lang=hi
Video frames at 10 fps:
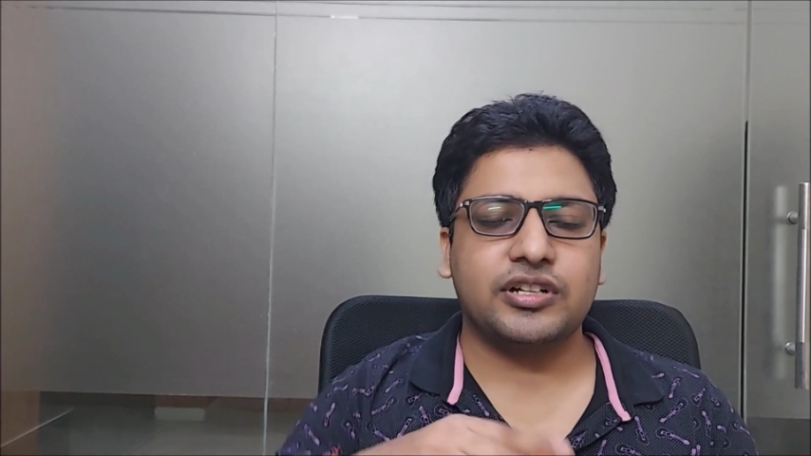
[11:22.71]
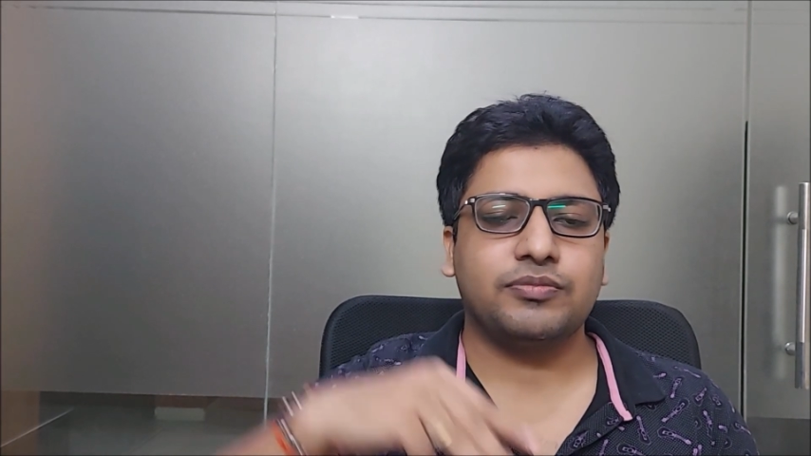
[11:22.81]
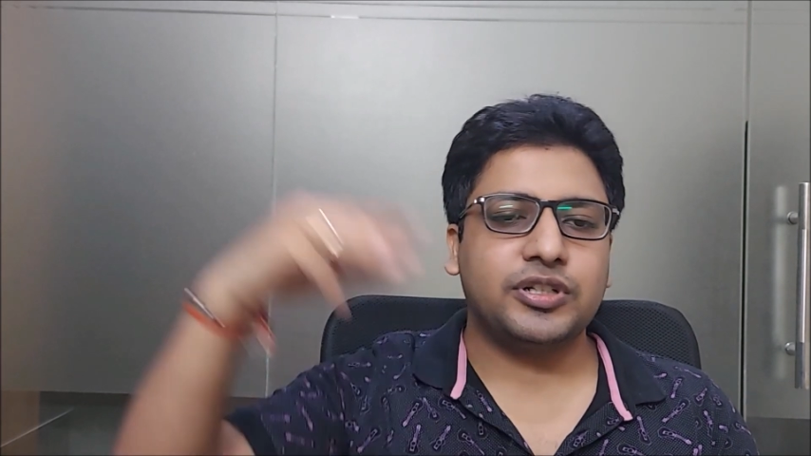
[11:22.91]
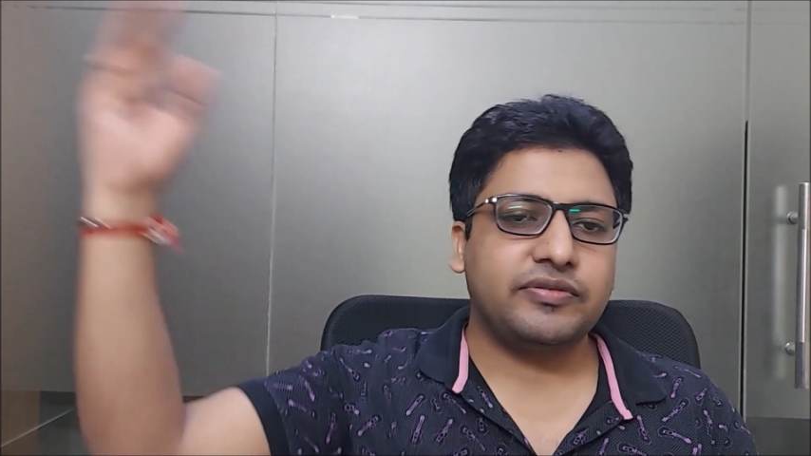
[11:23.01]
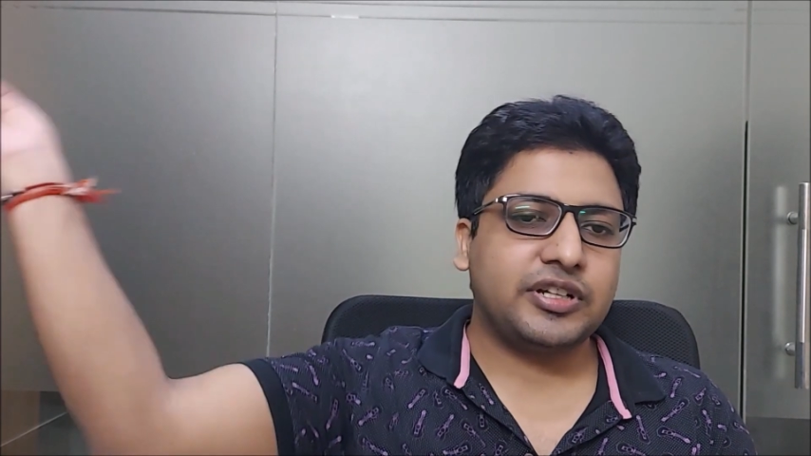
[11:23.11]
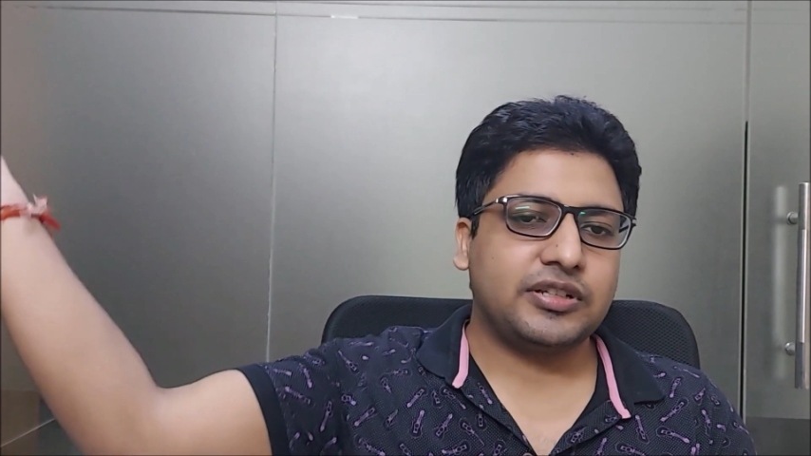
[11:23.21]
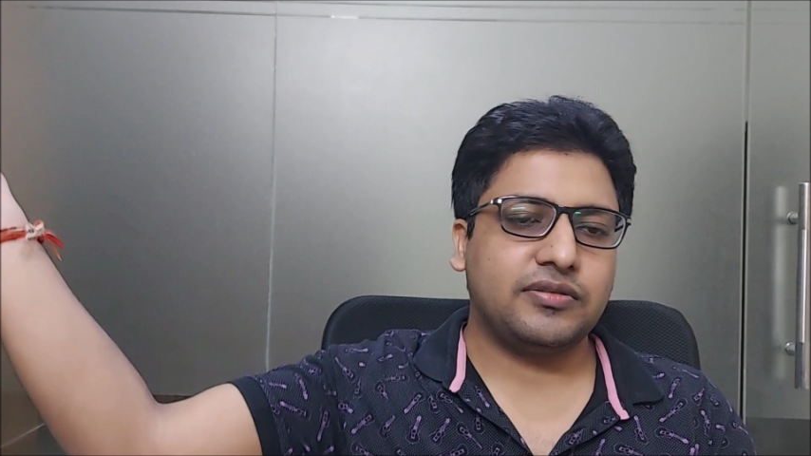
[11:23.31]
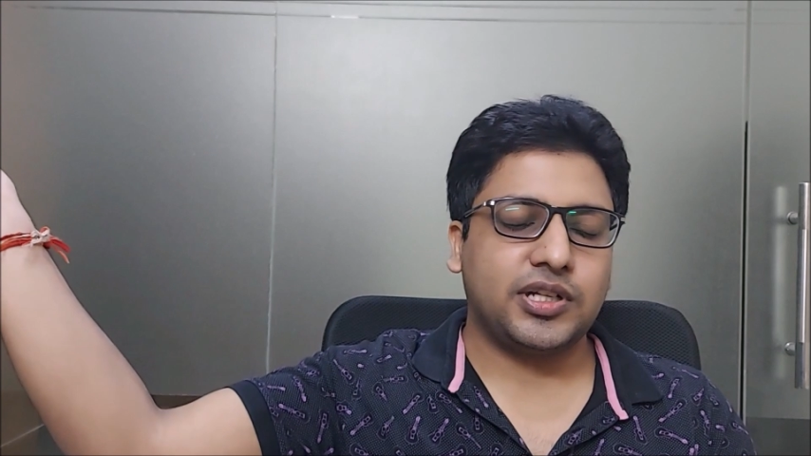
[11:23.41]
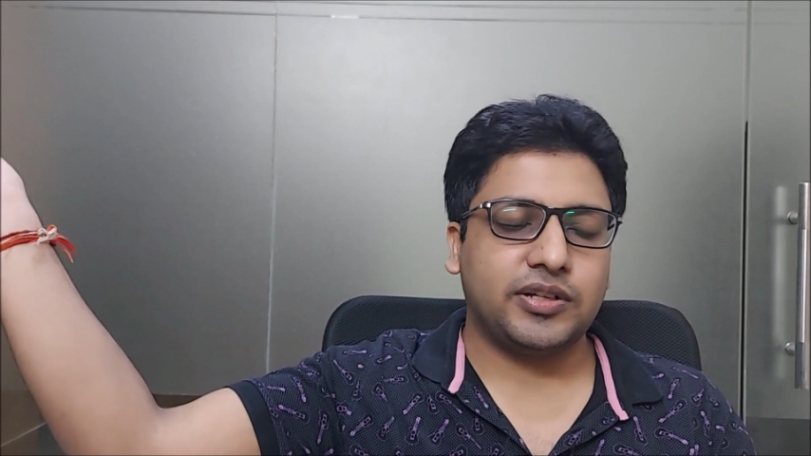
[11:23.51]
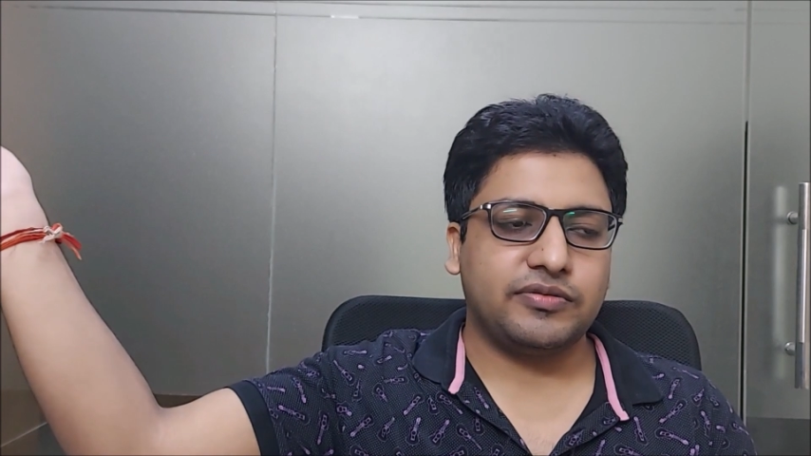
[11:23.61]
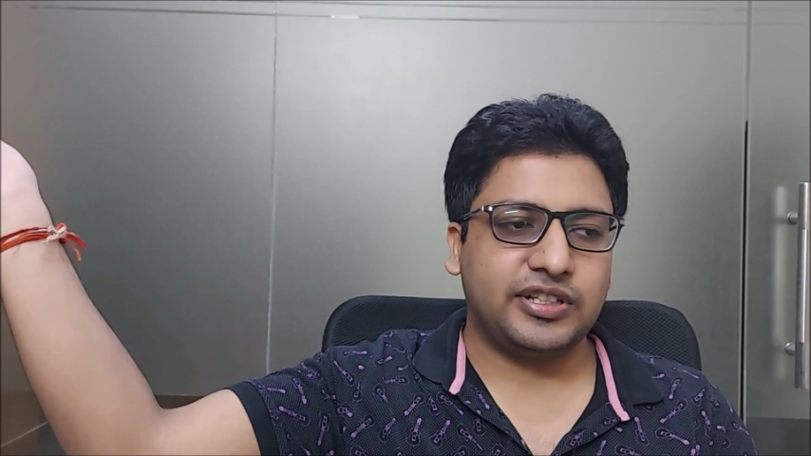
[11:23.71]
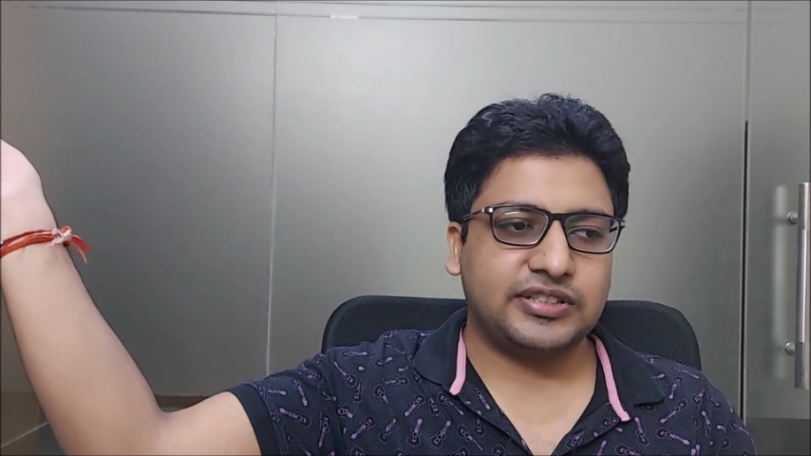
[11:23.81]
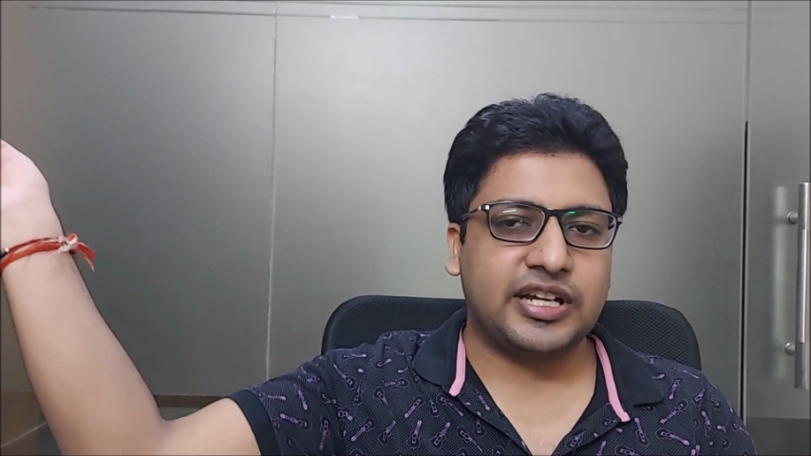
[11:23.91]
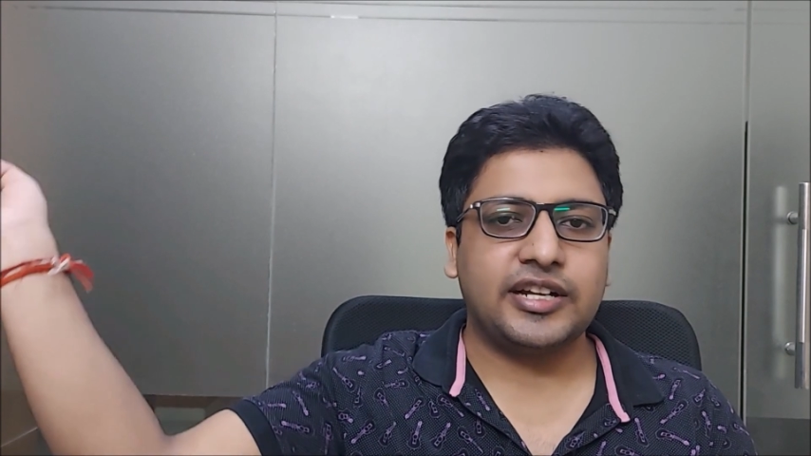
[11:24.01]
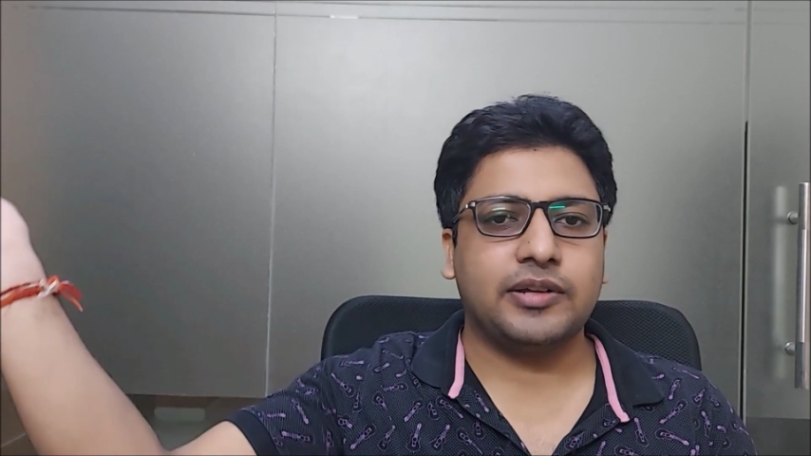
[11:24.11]
जनकपुरी
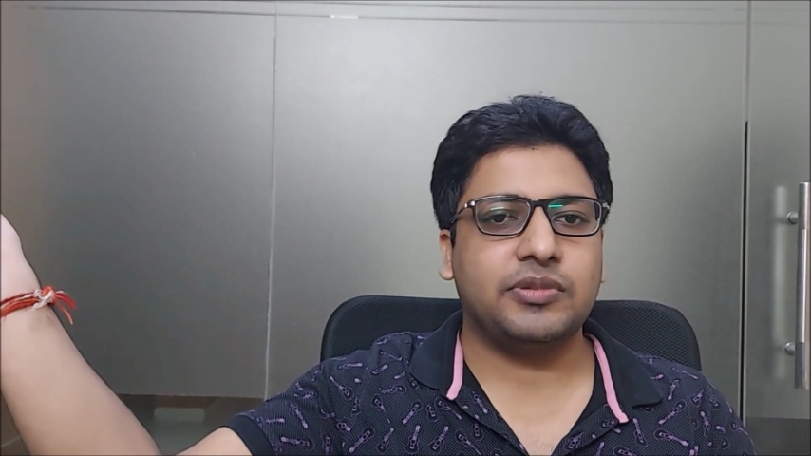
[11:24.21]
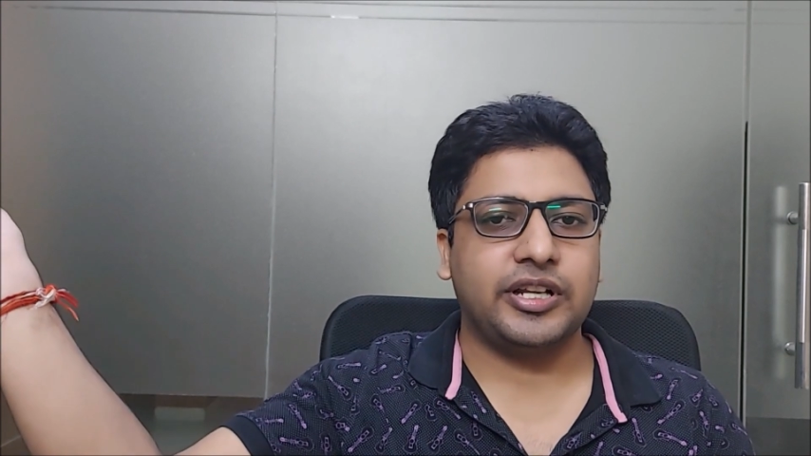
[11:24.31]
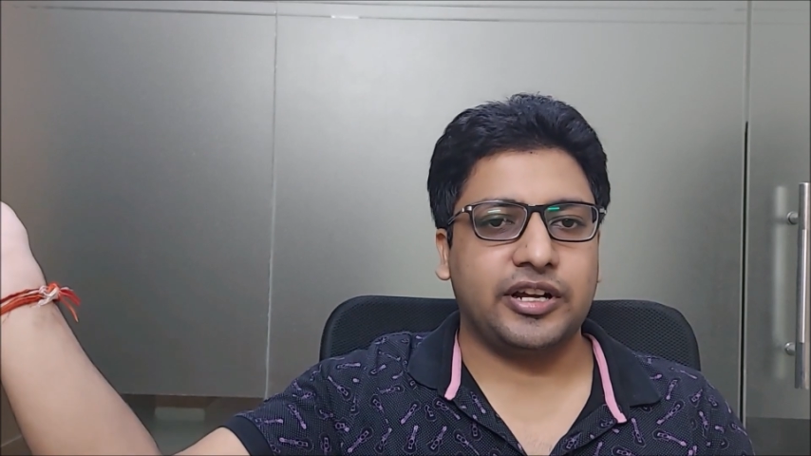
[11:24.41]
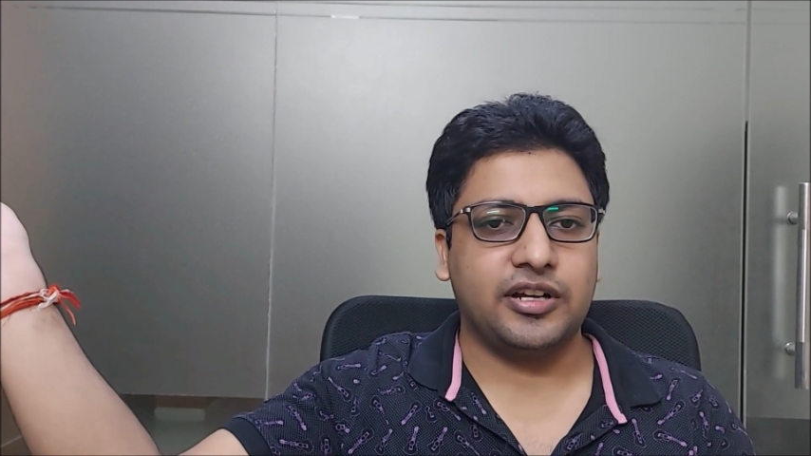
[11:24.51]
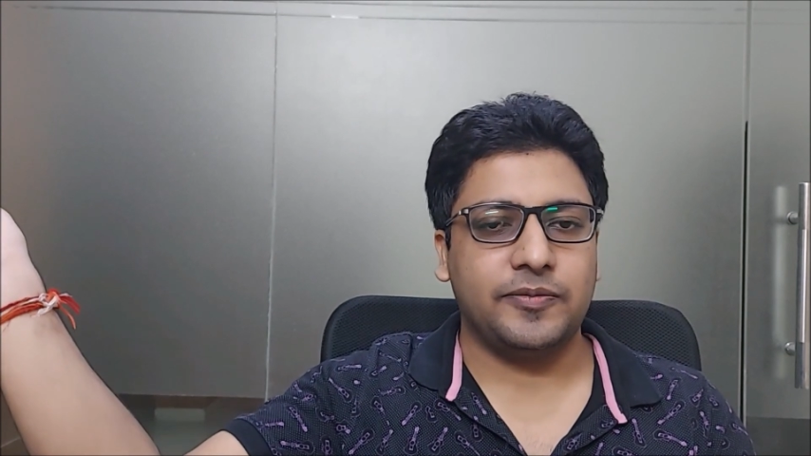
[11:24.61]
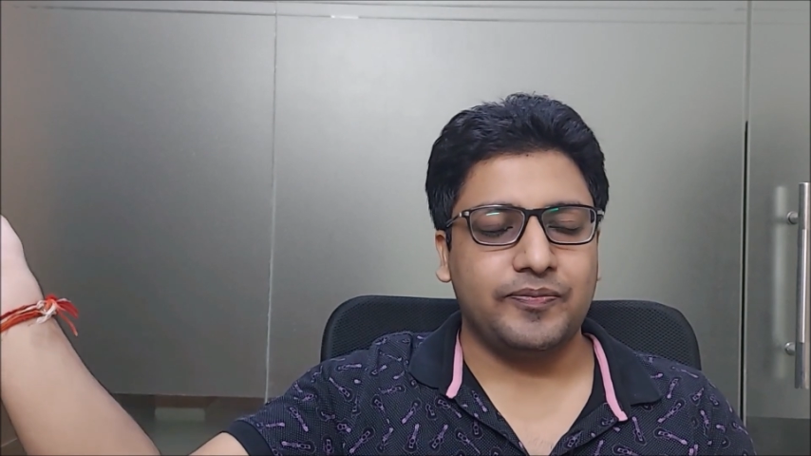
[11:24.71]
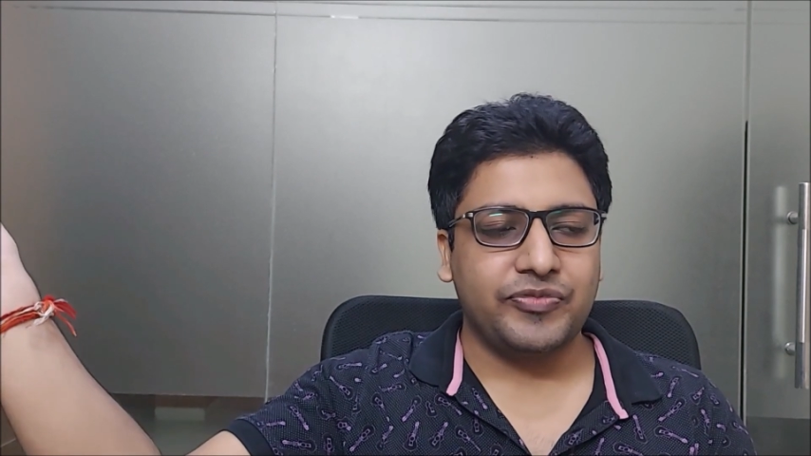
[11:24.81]
वेस्ट के आगे बनेगा